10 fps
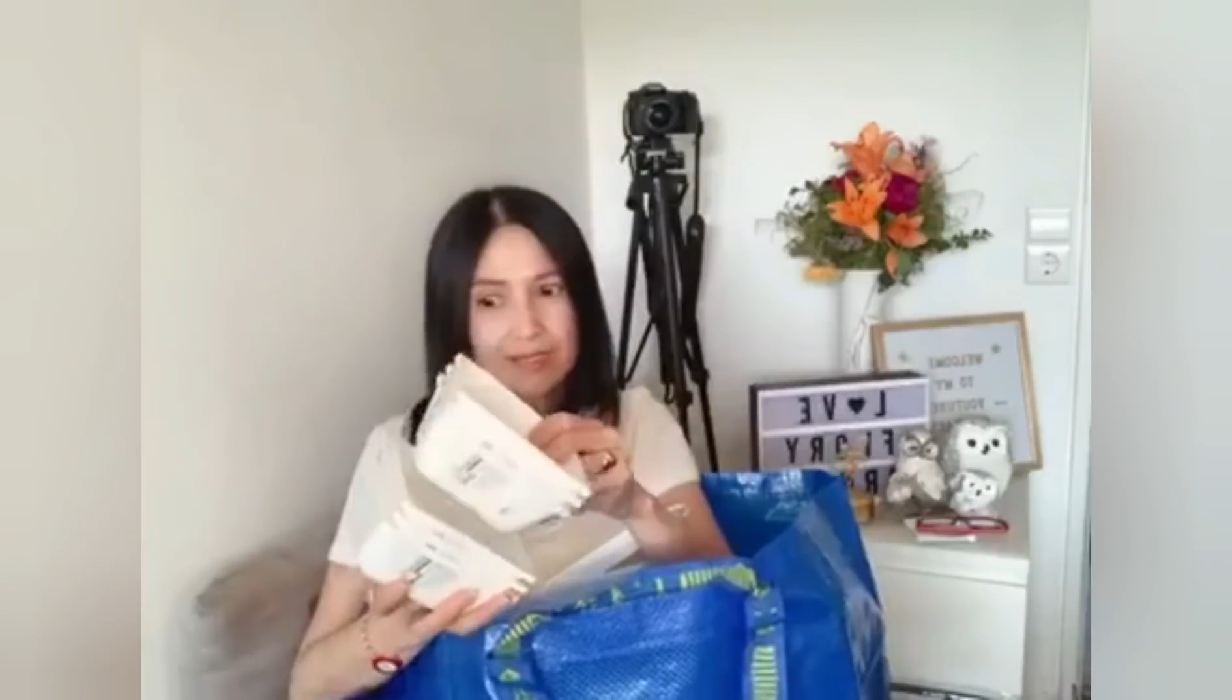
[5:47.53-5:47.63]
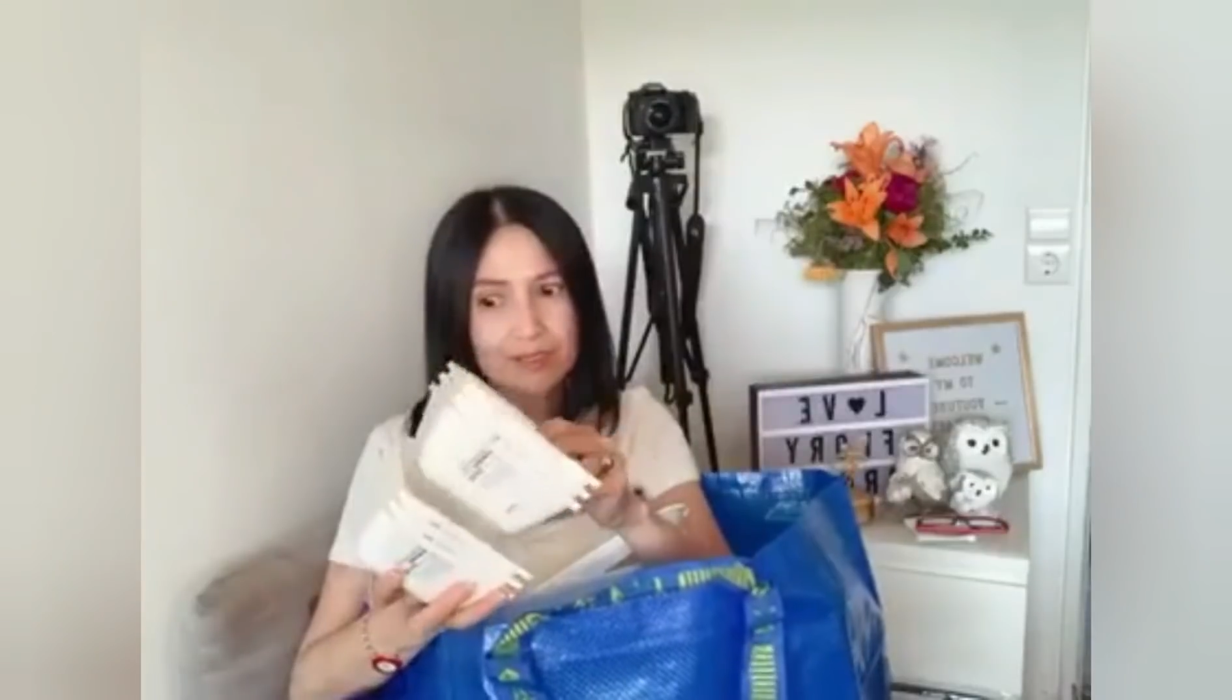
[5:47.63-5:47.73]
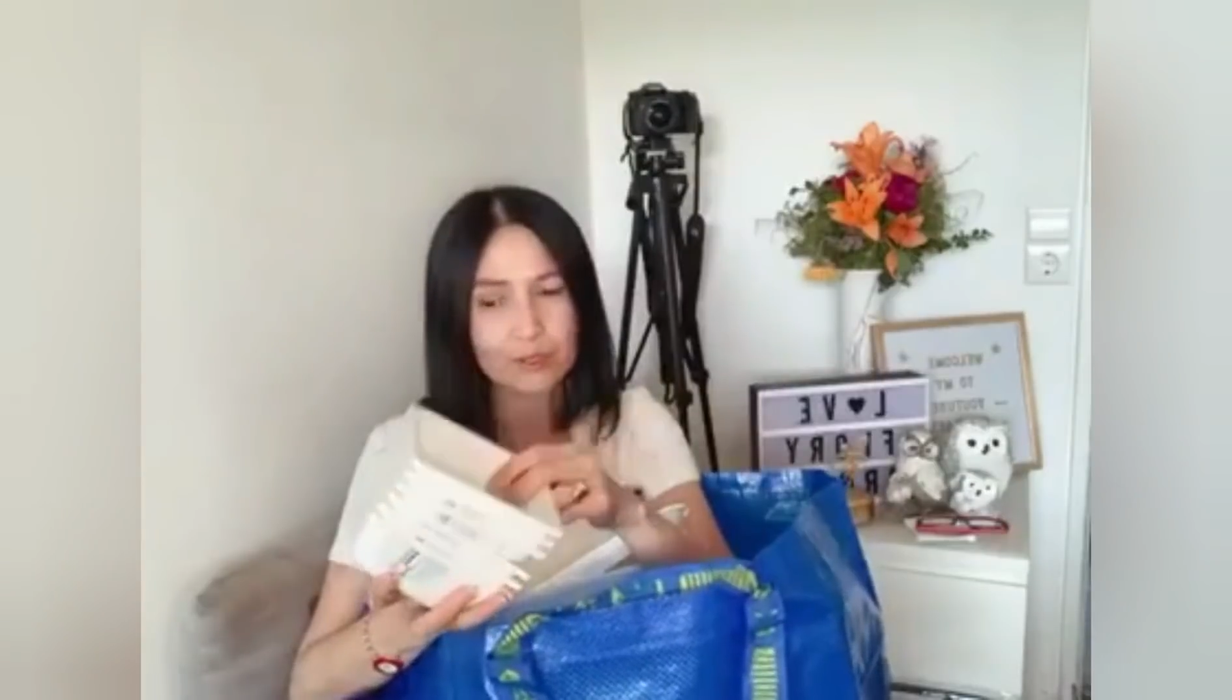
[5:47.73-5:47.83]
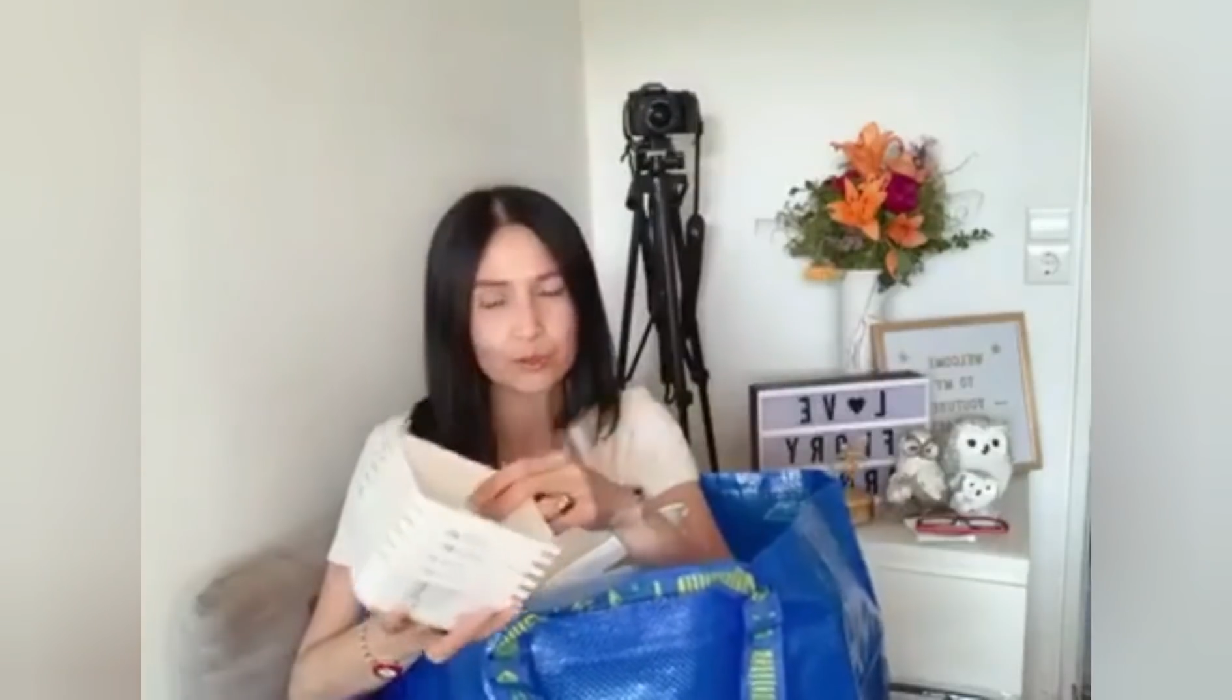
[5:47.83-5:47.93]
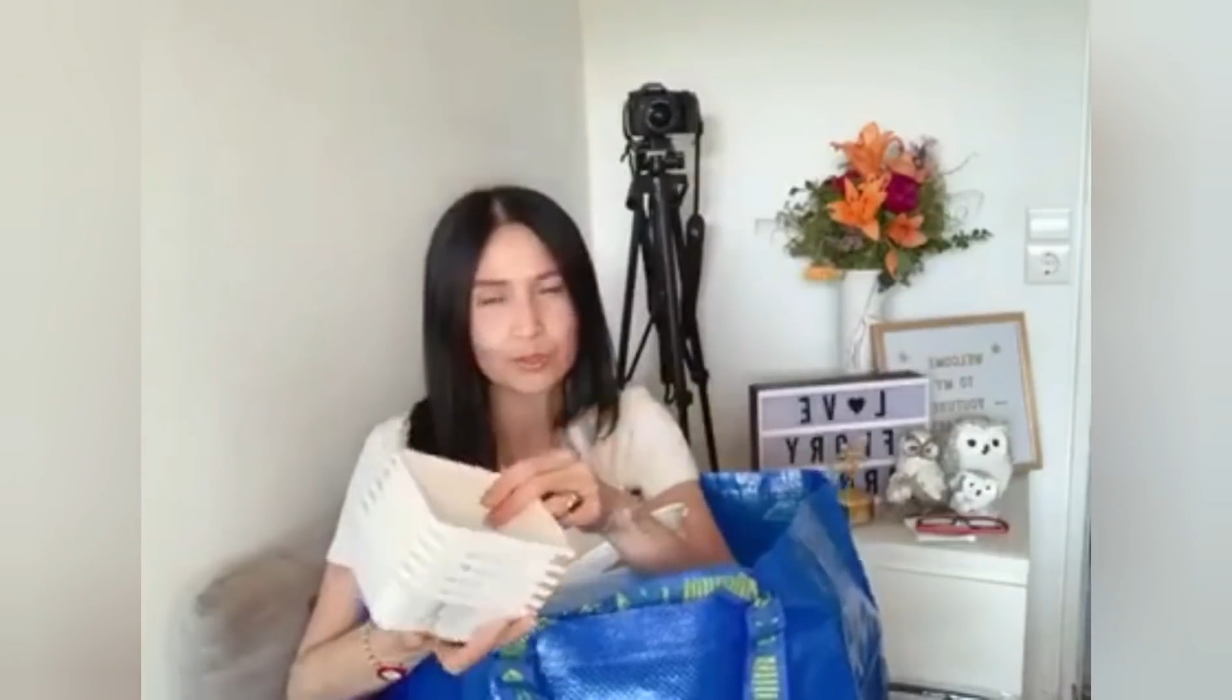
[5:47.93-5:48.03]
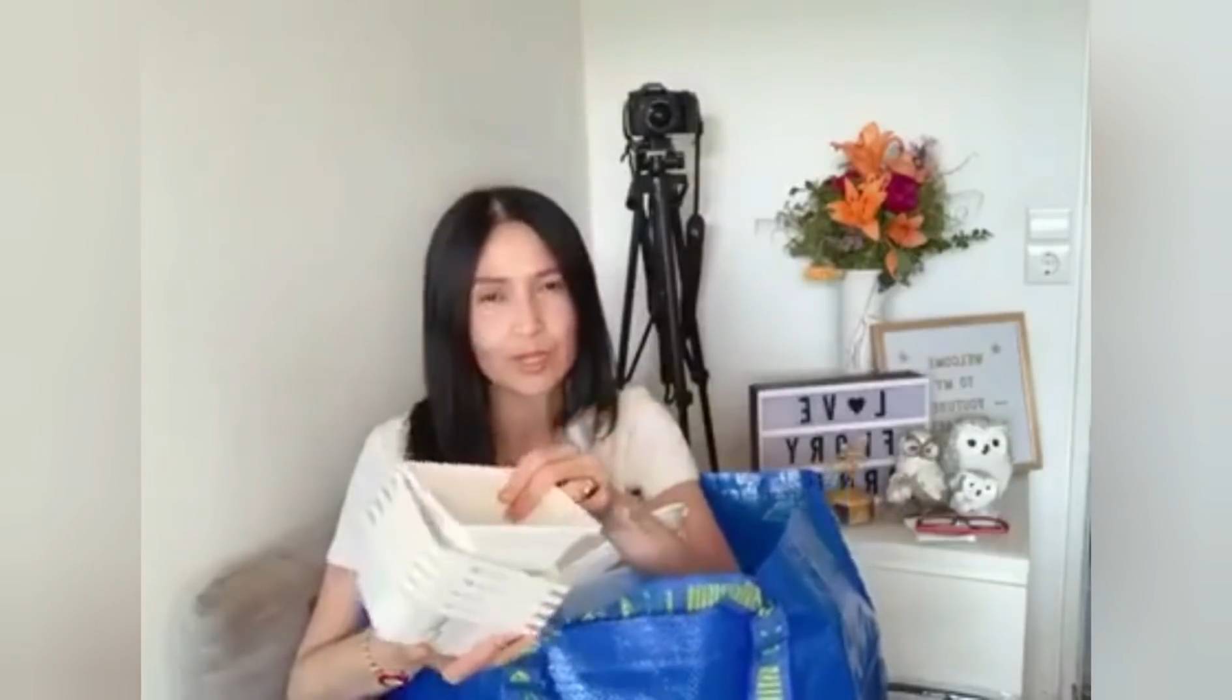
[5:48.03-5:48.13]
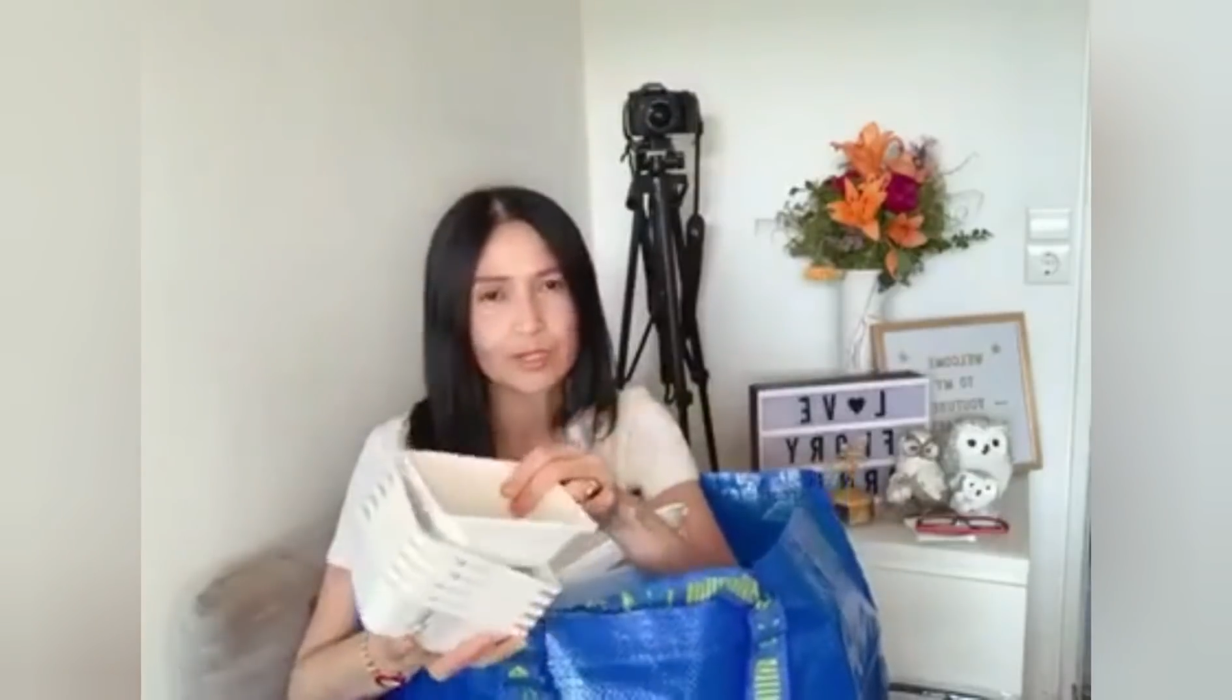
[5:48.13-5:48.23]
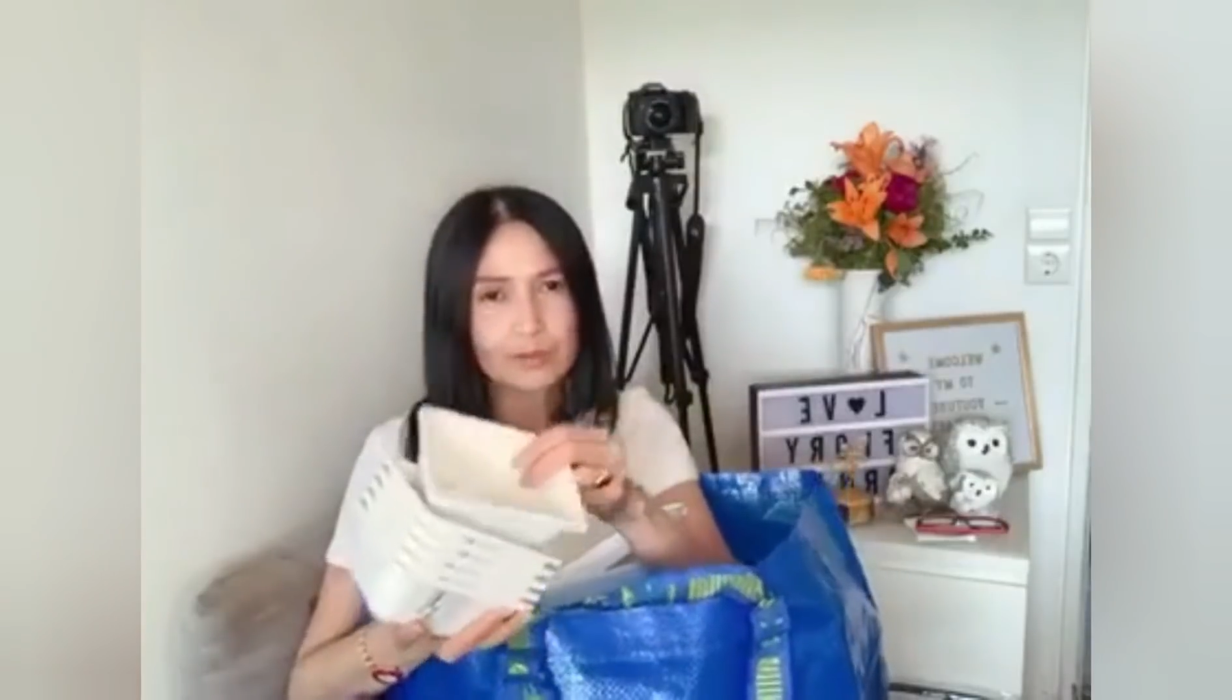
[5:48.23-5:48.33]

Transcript: nito dahil